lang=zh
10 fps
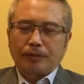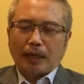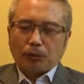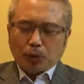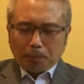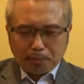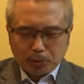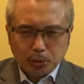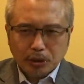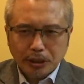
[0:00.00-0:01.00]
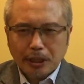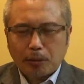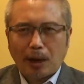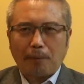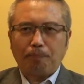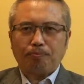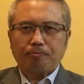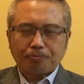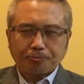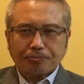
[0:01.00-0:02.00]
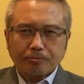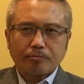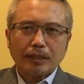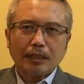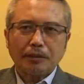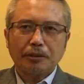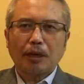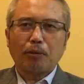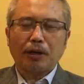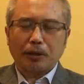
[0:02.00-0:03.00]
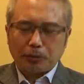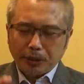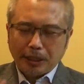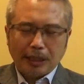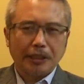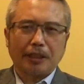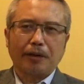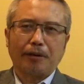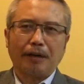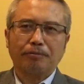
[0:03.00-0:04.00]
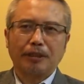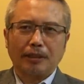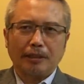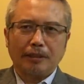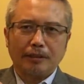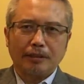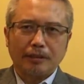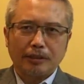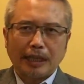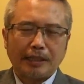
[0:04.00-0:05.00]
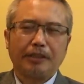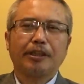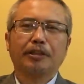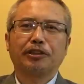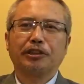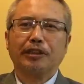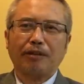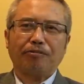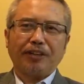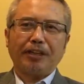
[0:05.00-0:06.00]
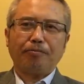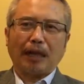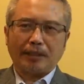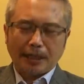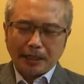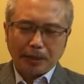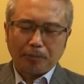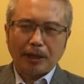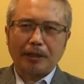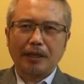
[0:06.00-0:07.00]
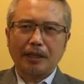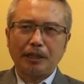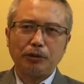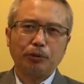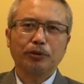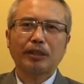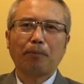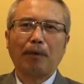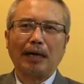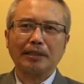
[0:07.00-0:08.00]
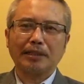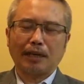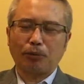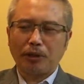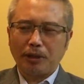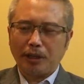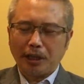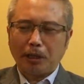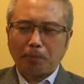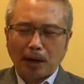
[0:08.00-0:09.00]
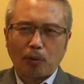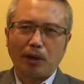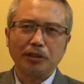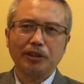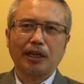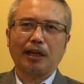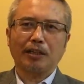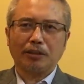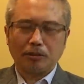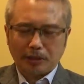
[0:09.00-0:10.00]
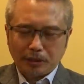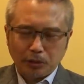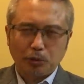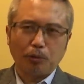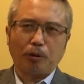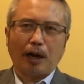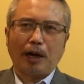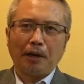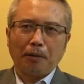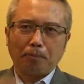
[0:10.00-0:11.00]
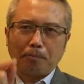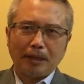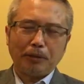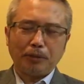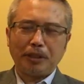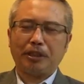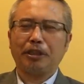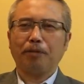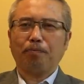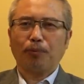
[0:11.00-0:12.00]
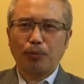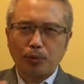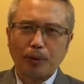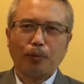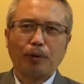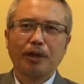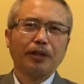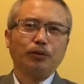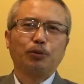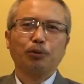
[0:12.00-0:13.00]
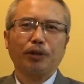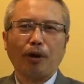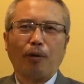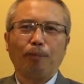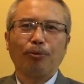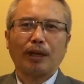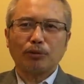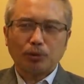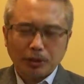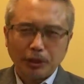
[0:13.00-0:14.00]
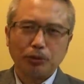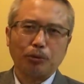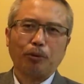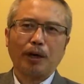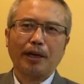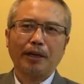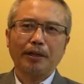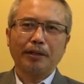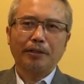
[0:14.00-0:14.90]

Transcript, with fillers: 那川普说这个话，就让我很容易联想到啊，这个电影《让子弹飞》啊，电影里面的这个英雄张麻子啊，对恶霸黄四郎就曾经说过啊，没有你对我更重要。那说这种话呢？